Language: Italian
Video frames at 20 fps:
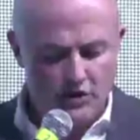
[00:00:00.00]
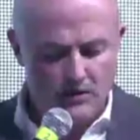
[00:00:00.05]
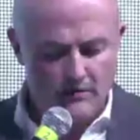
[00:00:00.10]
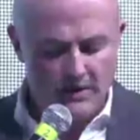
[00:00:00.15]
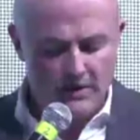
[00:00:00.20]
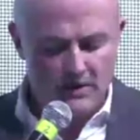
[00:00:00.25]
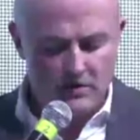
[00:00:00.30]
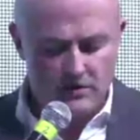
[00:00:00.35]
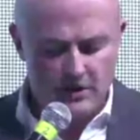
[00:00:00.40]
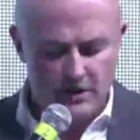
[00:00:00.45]

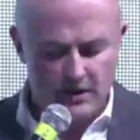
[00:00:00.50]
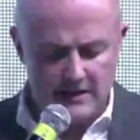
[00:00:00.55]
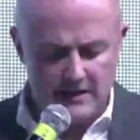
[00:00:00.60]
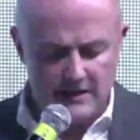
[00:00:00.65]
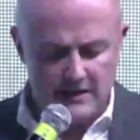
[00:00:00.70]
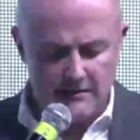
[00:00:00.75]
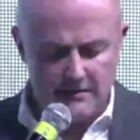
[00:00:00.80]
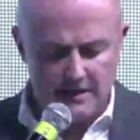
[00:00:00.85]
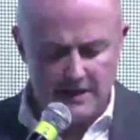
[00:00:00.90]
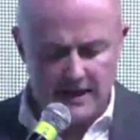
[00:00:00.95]
Mario Negri di
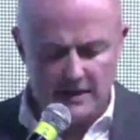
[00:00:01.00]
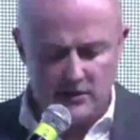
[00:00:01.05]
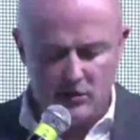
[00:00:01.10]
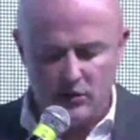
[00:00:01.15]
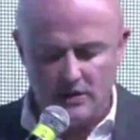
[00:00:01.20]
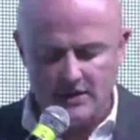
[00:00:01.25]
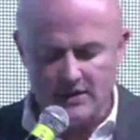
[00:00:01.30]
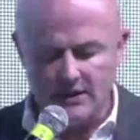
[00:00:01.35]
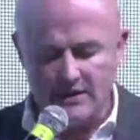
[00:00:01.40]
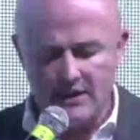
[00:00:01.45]
Milano,
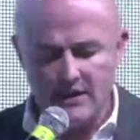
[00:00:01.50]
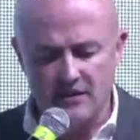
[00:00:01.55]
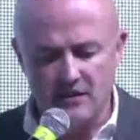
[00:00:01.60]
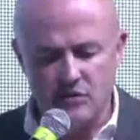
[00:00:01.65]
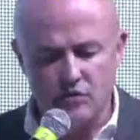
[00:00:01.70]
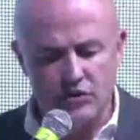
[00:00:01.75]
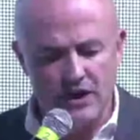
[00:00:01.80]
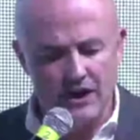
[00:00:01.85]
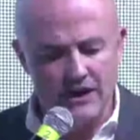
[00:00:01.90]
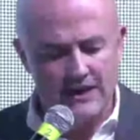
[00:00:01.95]
quest'idea di
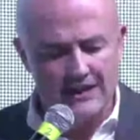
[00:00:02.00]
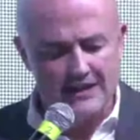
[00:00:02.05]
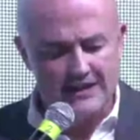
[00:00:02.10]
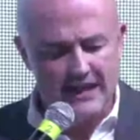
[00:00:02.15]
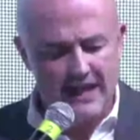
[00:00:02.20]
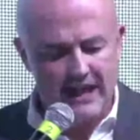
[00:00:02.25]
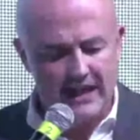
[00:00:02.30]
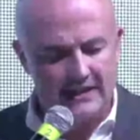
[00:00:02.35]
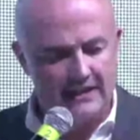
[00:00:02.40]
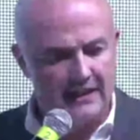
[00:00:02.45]
curare i
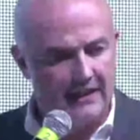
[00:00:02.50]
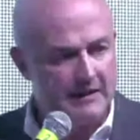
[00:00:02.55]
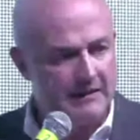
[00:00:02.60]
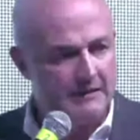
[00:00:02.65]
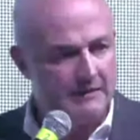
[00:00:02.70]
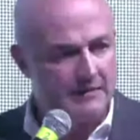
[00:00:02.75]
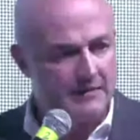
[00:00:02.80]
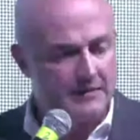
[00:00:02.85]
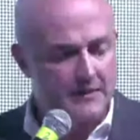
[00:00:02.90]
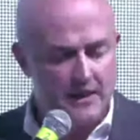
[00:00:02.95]
sani
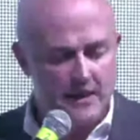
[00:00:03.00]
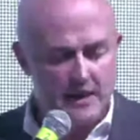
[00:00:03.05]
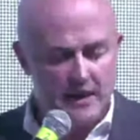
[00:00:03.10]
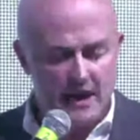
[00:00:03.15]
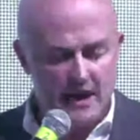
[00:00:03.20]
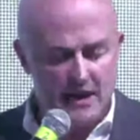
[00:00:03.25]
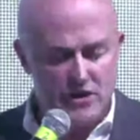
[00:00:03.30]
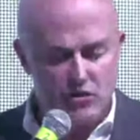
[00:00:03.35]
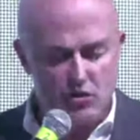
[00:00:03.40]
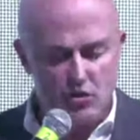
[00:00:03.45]
è
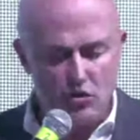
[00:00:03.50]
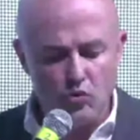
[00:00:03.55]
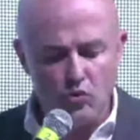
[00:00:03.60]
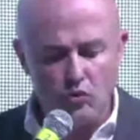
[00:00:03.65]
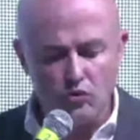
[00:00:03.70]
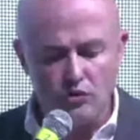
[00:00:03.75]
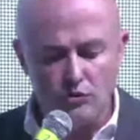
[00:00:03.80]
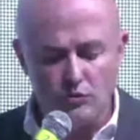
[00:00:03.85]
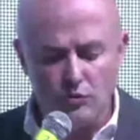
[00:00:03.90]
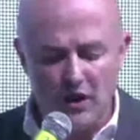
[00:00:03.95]
solo
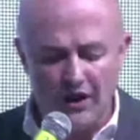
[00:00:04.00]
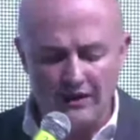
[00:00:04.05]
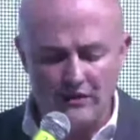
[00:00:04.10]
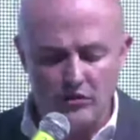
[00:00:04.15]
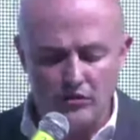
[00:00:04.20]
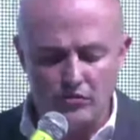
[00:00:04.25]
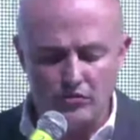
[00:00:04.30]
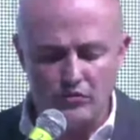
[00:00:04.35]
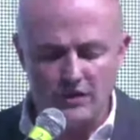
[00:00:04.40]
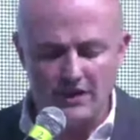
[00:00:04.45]
l'ultimo atto
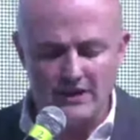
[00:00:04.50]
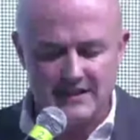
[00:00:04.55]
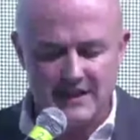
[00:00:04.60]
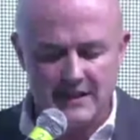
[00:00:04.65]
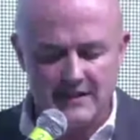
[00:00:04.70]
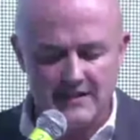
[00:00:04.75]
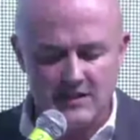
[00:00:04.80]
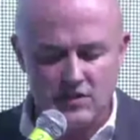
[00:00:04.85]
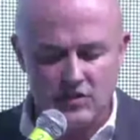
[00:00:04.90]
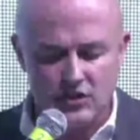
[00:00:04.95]
di una
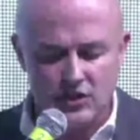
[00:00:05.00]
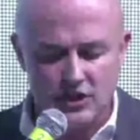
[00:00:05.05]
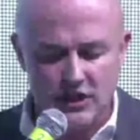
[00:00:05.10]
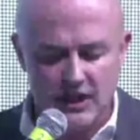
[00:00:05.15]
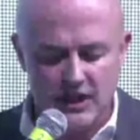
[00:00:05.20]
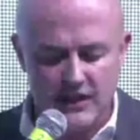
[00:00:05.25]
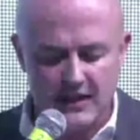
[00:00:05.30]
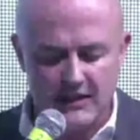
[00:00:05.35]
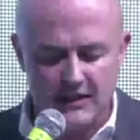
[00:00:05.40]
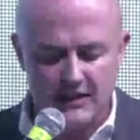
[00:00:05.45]
strategia
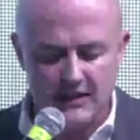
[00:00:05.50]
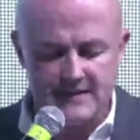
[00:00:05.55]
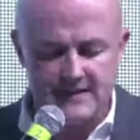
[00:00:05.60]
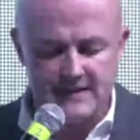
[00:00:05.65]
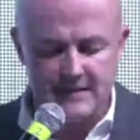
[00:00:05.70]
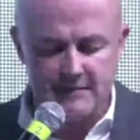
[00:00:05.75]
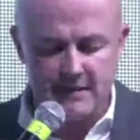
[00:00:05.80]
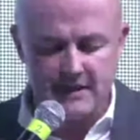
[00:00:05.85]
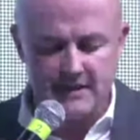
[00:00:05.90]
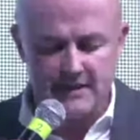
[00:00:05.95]
che
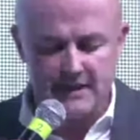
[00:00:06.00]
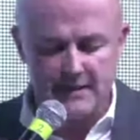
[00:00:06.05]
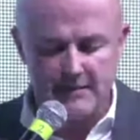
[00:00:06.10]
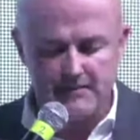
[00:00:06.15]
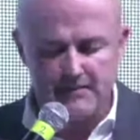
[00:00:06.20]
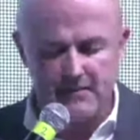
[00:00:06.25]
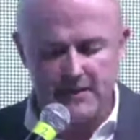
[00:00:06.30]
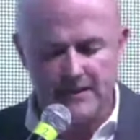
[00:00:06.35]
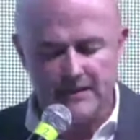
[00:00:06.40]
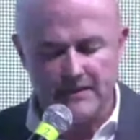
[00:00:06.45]
inizialmente è
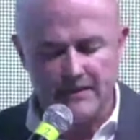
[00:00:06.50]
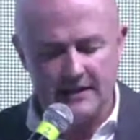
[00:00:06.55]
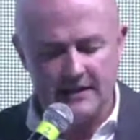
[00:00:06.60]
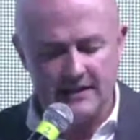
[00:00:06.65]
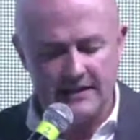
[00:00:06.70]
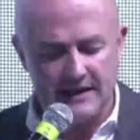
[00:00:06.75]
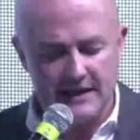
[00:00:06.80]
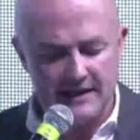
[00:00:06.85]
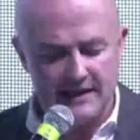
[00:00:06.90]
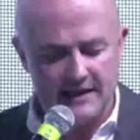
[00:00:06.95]

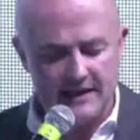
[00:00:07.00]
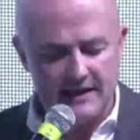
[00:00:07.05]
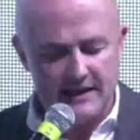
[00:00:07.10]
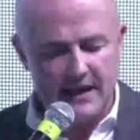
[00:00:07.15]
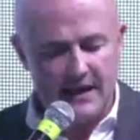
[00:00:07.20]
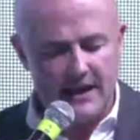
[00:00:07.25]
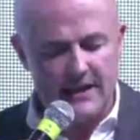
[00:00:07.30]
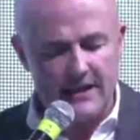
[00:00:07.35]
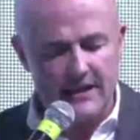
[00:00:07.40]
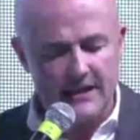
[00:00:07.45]
partita
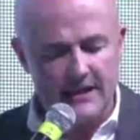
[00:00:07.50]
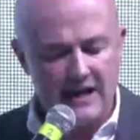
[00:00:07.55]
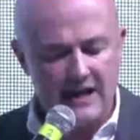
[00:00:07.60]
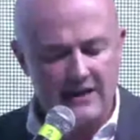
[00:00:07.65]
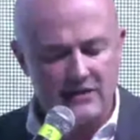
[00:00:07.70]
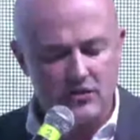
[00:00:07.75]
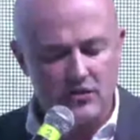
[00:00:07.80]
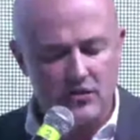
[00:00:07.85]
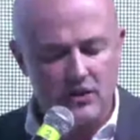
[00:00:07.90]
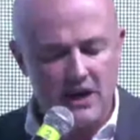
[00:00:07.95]

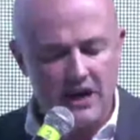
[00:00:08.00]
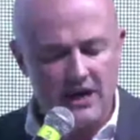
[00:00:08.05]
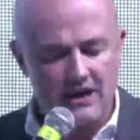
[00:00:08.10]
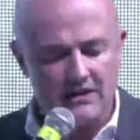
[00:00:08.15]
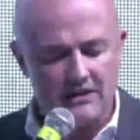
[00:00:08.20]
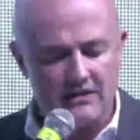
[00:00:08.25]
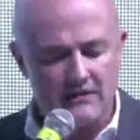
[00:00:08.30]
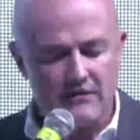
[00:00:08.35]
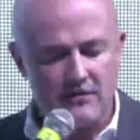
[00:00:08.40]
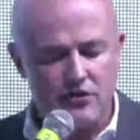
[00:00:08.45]
allargando
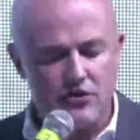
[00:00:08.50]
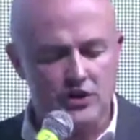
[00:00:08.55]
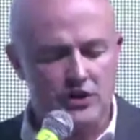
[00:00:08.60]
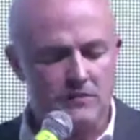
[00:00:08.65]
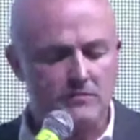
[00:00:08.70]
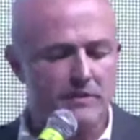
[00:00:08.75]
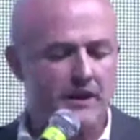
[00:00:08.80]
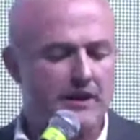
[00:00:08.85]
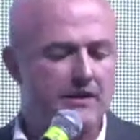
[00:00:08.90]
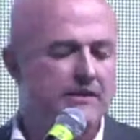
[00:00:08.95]

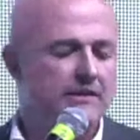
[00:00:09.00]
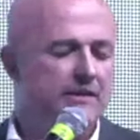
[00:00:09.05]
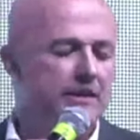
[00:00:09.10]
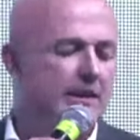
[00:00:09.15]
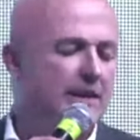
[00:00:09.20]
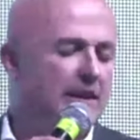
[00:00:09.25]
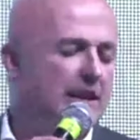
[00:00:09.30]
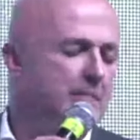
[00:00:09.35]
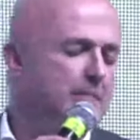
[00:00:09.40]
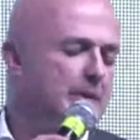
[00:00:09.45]
artificialmente
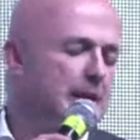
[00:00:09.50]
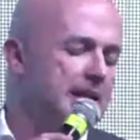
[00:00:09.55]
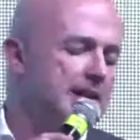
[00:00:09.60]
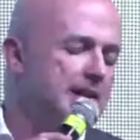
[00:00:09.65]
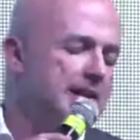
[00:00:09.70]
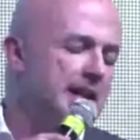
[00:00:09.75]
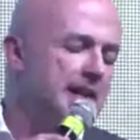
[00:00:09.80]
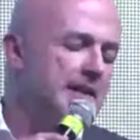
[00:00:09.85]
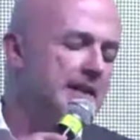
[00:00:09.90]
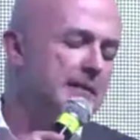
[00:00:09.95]
la
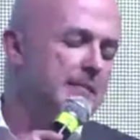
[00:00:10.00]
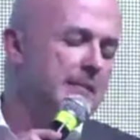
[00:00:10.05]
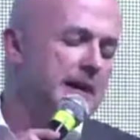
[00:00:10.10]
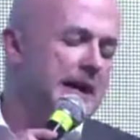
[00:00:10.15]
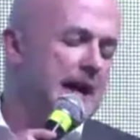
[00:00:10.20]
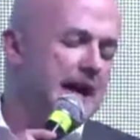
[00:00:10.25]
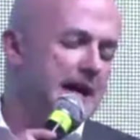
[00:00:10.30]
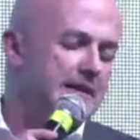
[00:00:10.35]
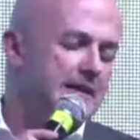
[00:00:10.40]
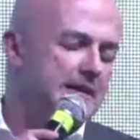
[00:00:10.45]
platea dei
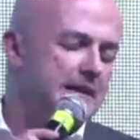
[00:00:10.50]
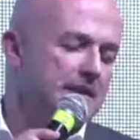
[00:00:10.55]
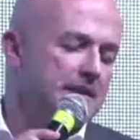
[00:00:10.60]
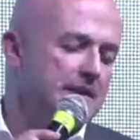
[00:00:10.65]
malati